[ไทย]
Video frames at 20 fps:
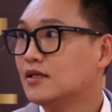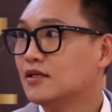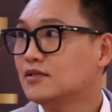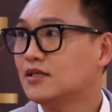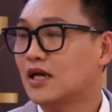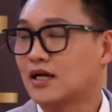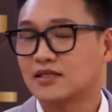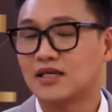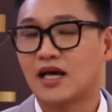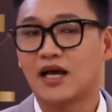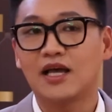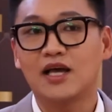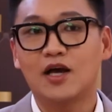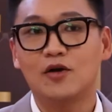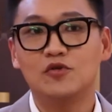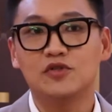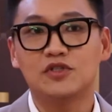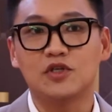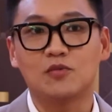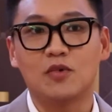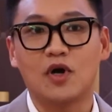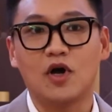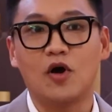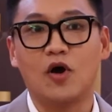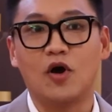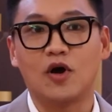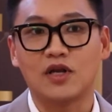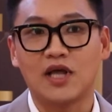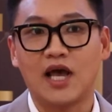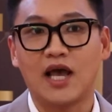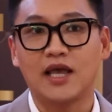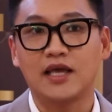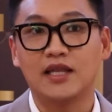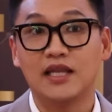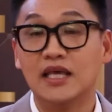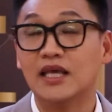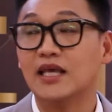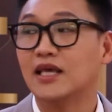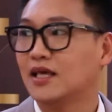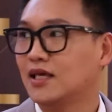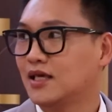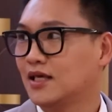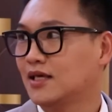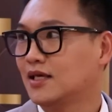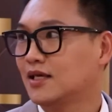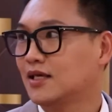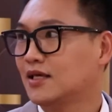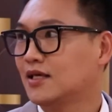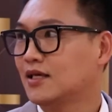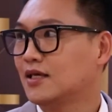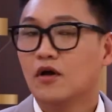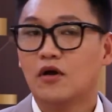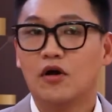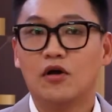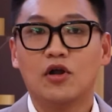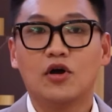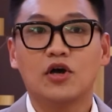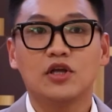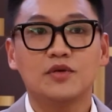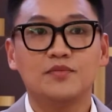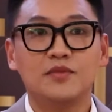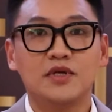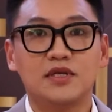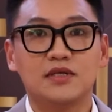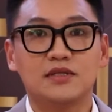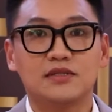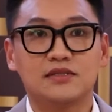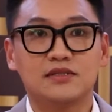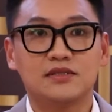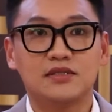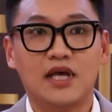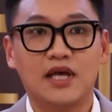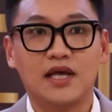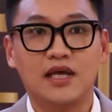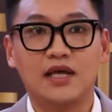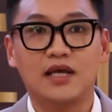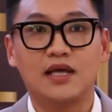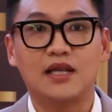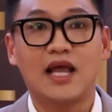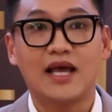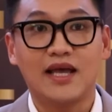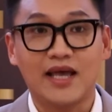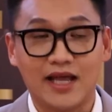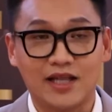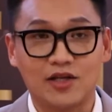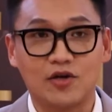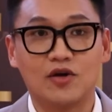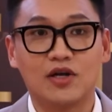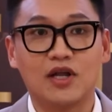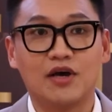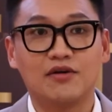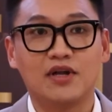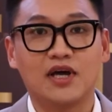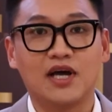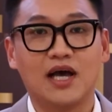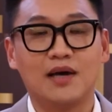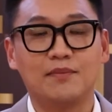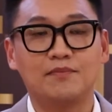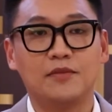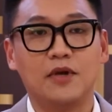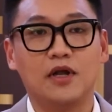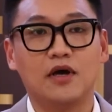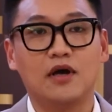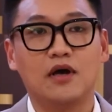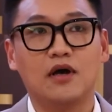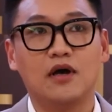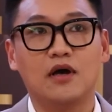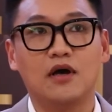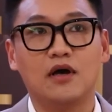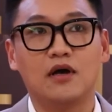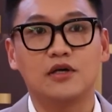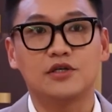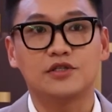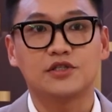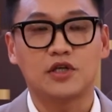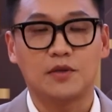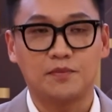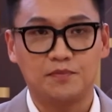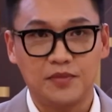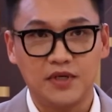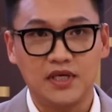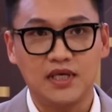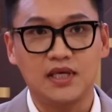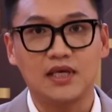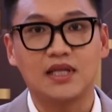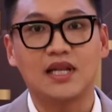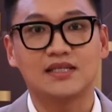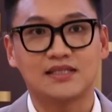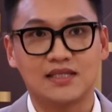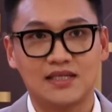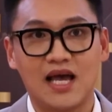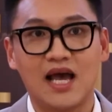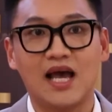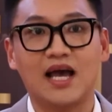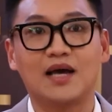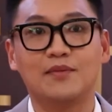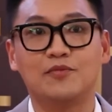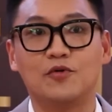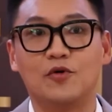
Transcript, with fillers: อยากอยากให้เขารู้สึกว่าของไทยดีขเราก็จะมีใน l ล n e แอดของเรานะครับ แล้วก็ s h o ี e e Lazada ครับ